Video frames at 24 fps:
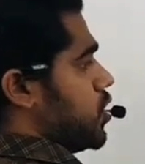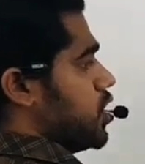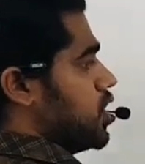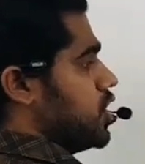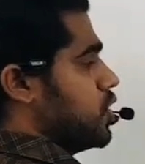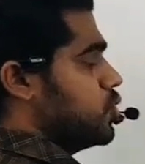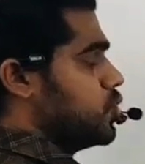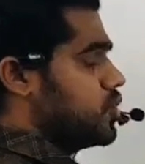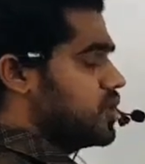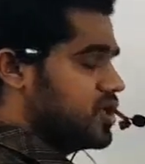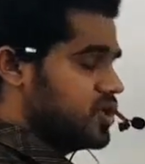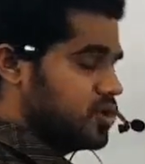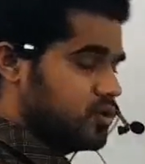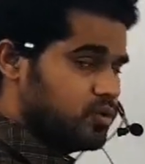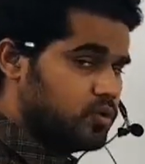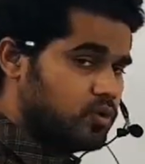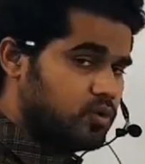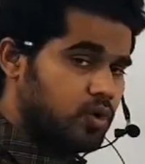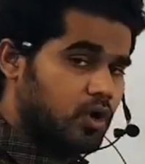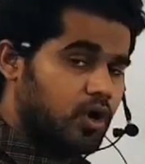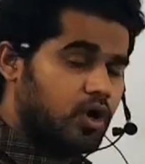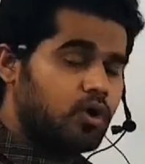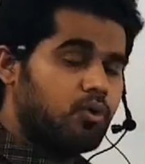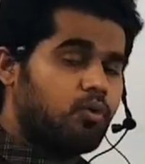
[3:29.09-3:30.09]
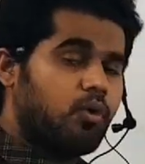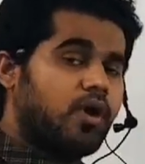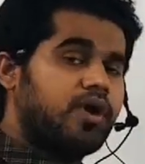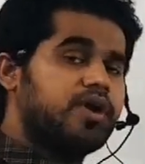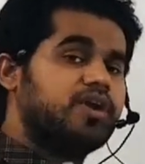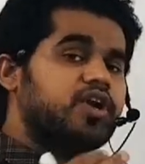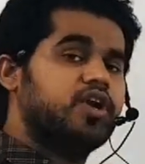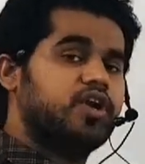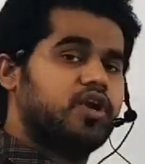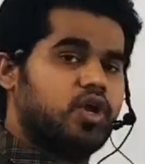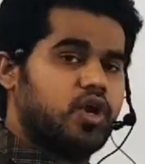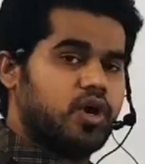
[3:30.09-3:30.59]
क्यू क्यू
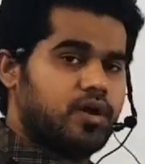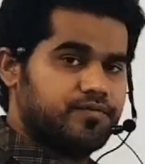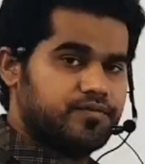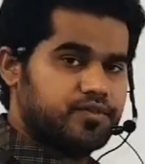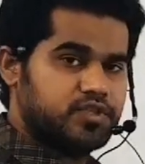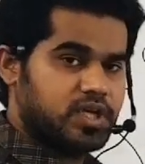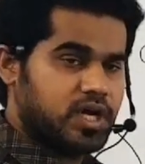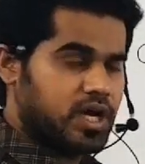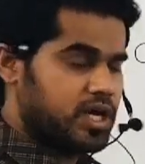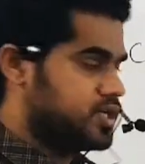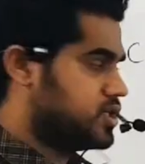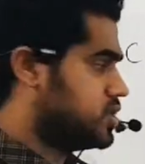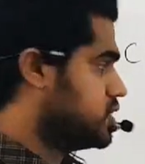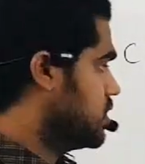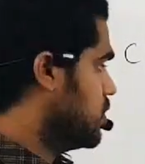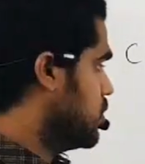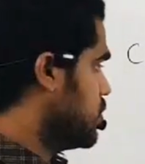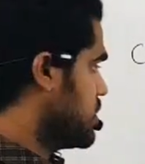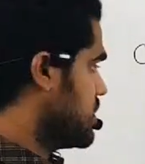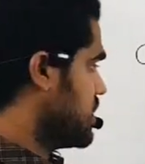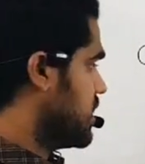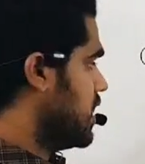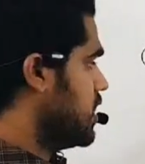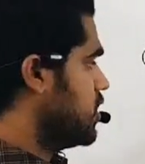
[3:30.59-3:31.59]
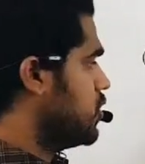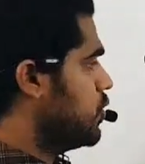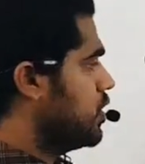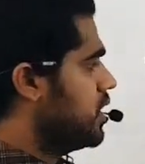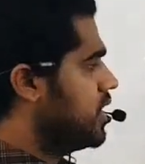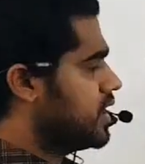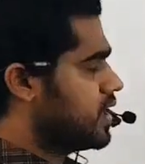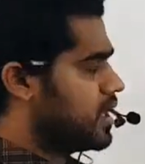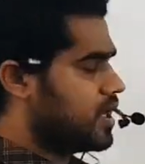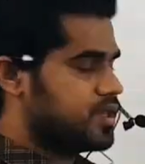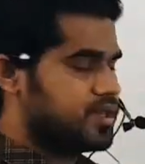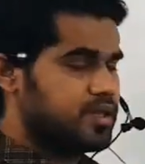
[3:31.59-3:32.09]
क्वांटिटी ऑफ चार्ज उसके
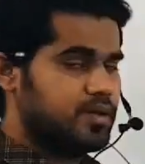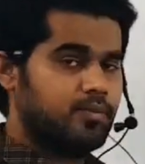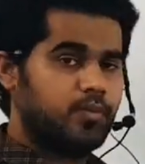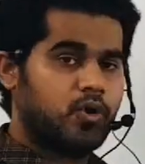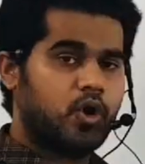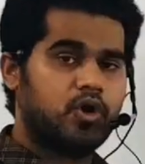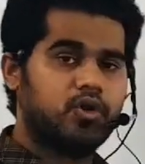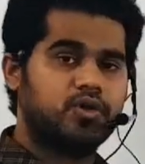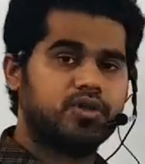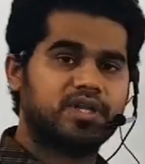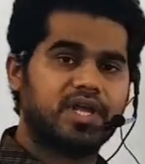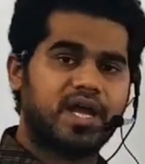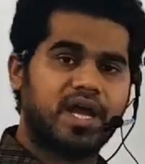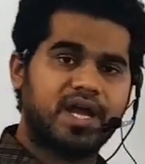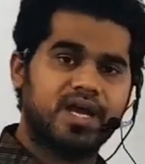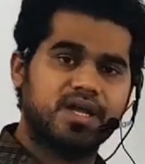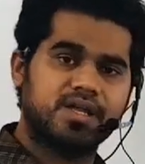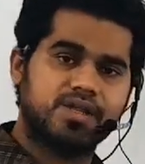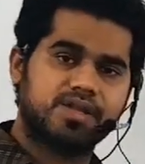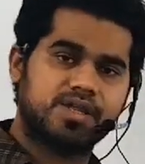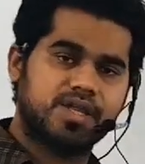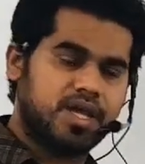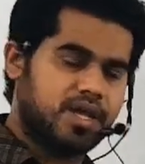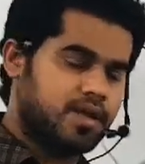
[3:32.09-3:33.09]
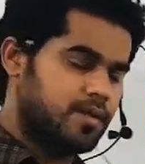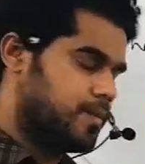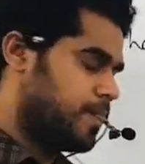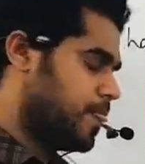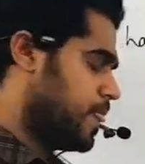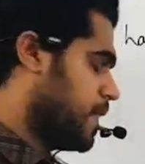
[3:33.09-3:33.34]
यूनिट का सिंबल होता है सी